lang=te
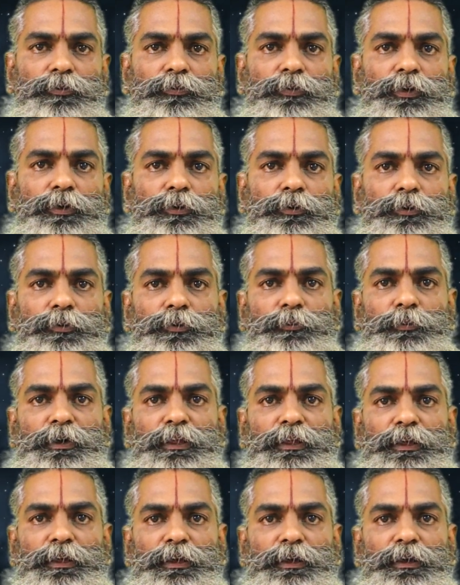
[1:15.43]
వీళ్ళు
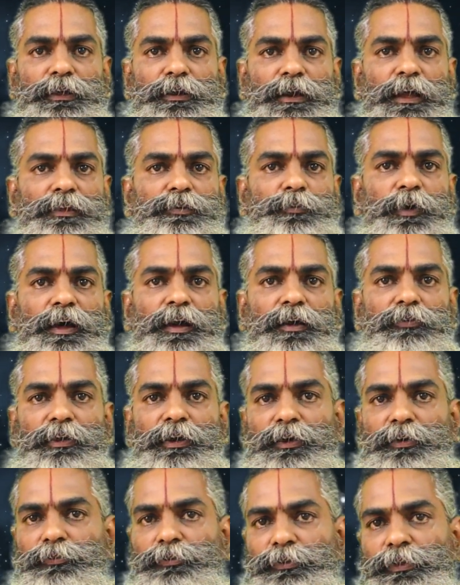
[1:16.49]
మళ్ళీ రాశి మారడం
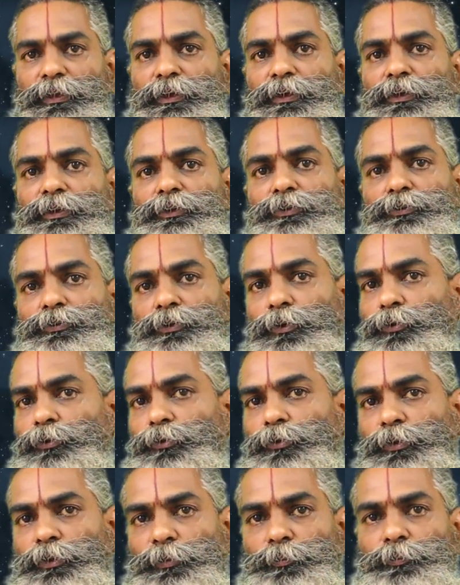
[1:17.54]
అనేటువంటిది
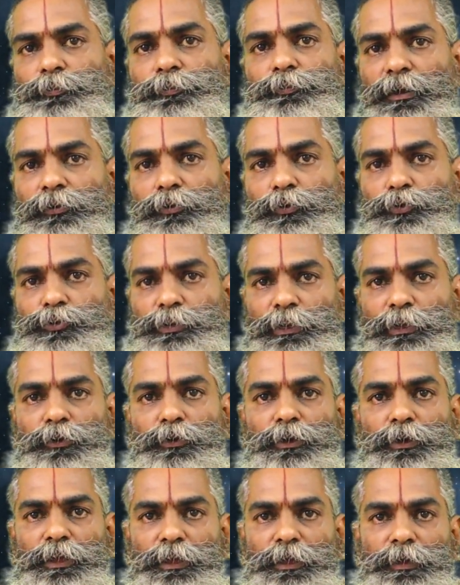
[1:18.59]
జరుగుతుంది ఇప్పుడు
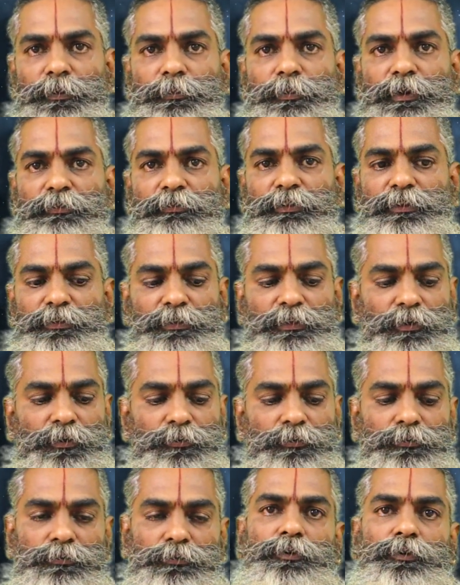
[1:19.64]
ఉచికంలోకి
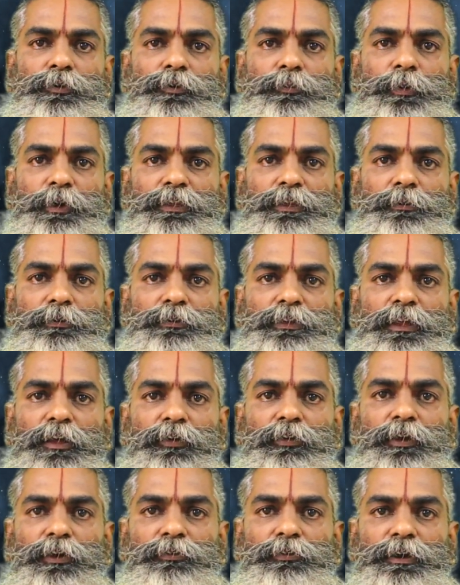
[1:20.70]
ప్రవేశిస్తారు పంచమ
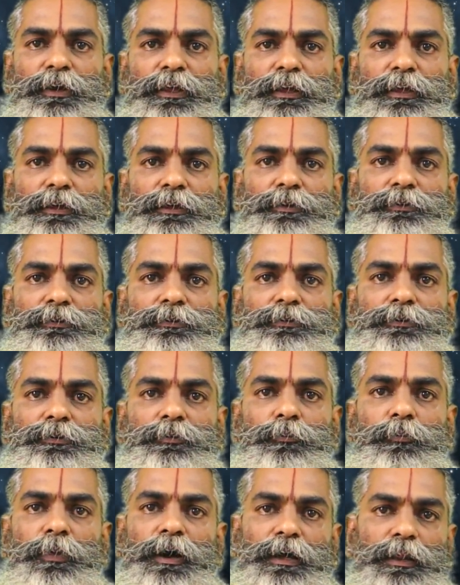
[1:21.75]
స్థానం అయినటువంటి
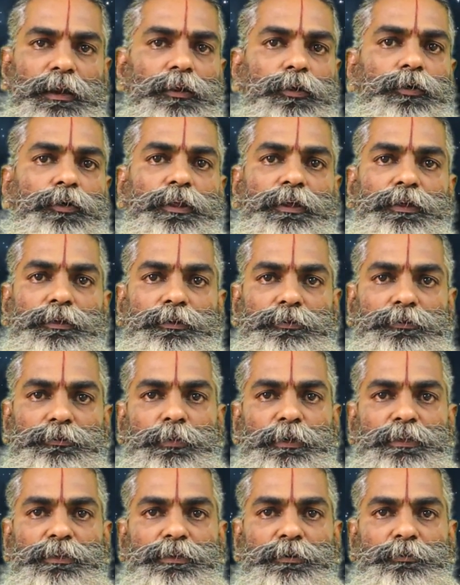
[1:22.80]
మకరంలోని
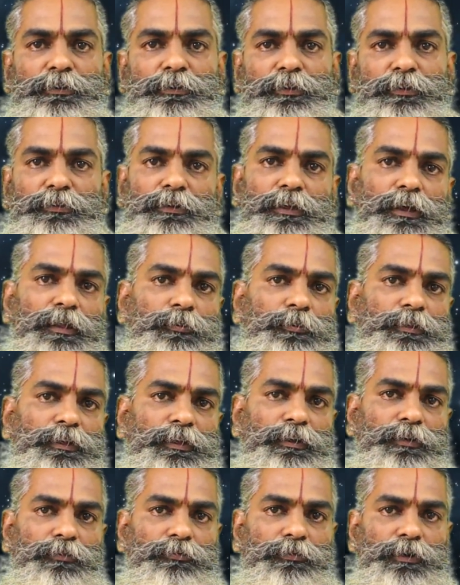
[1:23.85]
పంచమ షష్టాధిపతి
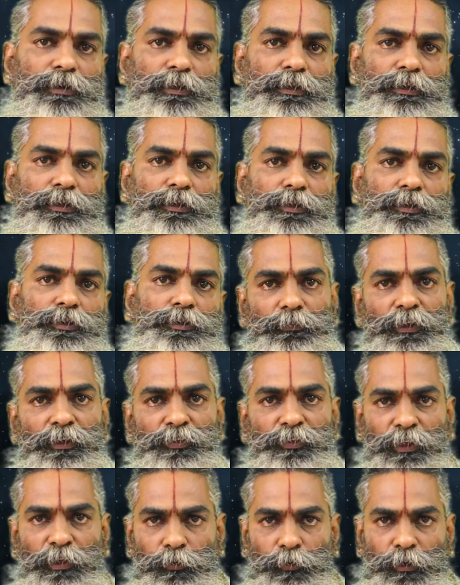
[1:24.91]
అయినటువంటి
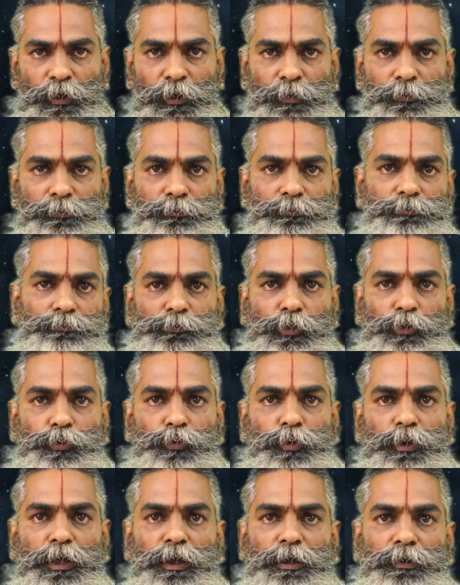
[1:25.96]
శని ఉన్నాడు తను
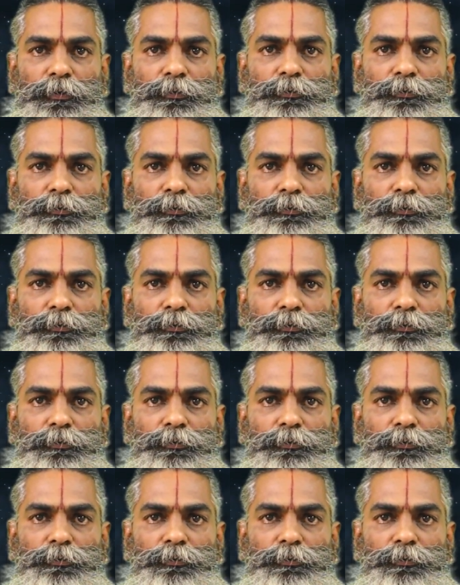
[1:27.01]
కూడా